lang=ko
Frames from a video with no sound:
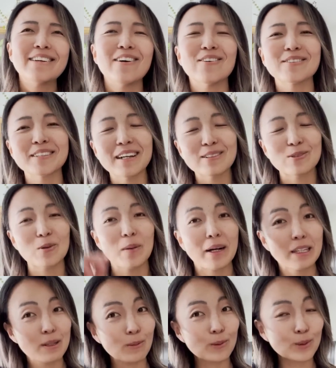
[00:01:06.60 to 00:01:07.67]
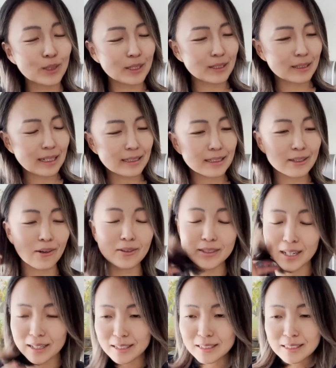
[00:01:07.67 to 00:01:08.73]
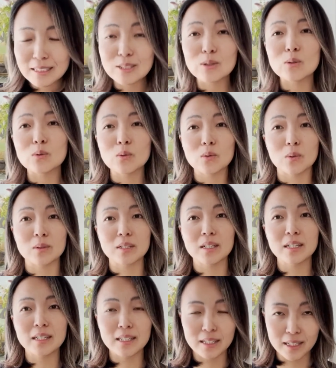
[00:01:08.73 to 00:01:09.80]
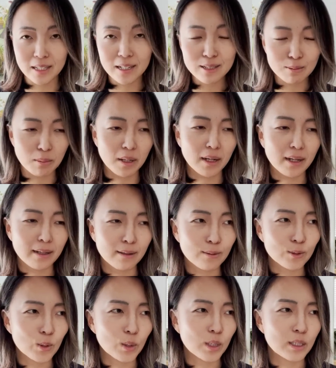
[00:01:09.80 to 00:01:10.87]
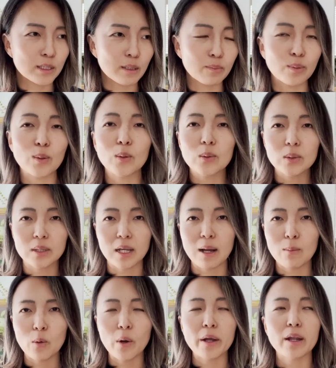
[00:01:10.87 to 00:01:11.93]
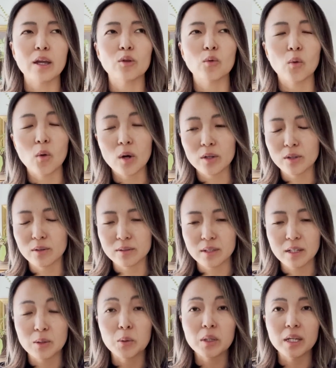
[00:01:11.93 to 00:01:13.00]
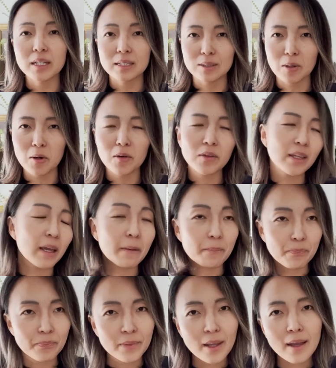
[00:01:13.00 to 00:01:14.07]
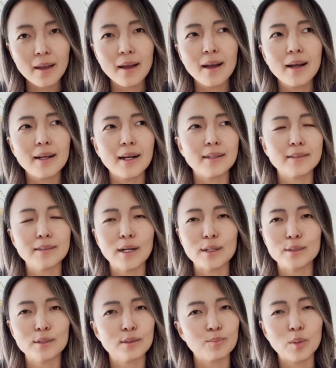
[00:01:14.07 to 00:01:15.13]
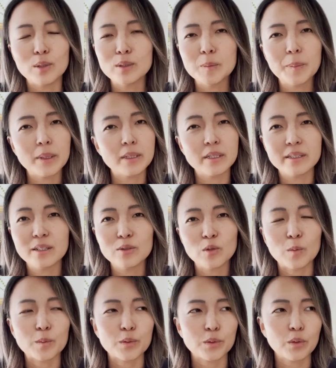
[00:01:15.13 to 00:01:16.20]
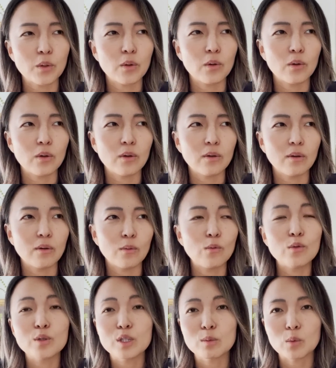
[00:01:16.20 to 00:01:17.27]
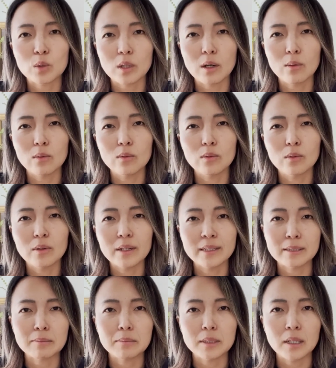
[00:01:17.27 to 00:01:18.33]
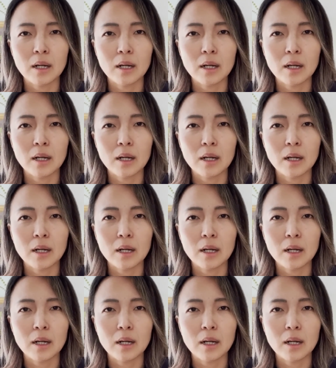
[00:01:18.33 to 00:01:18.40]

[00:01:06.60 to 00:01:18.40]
영상도 많이 못 찍, 사실 영상을 찍어놓은 영상이 있긴 하지만 저희가 이제 블로그나 뭐 LA 놀러간 영상 이런 게 있어요. 근데 사실 아직 편집할 시간이 없어서 올리지 못하고 있습니다.